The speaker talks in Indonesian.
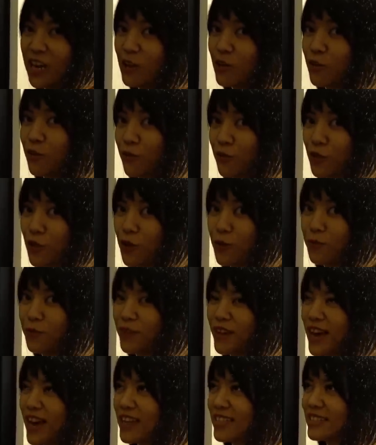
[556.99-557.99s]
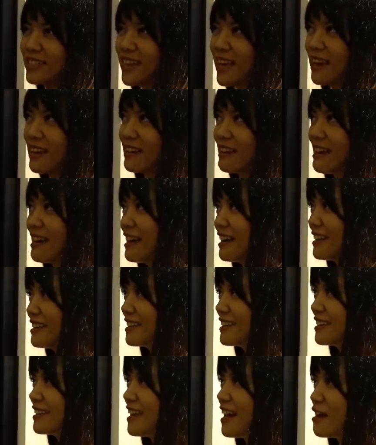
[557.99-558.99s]
rooftop yang
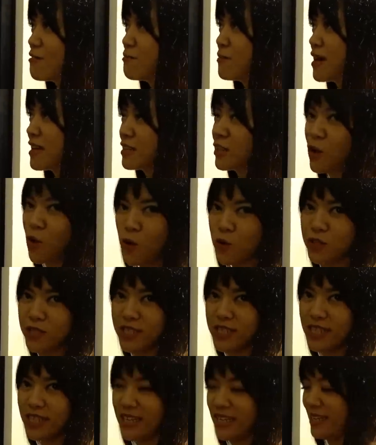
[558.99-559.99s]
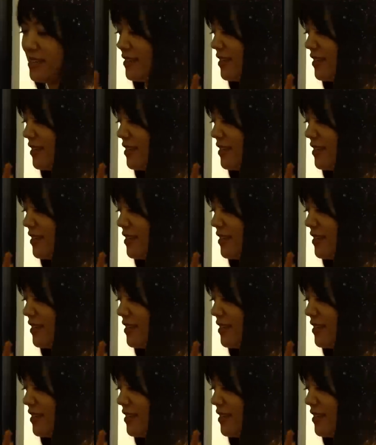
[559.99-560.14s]
sangat amat cozy.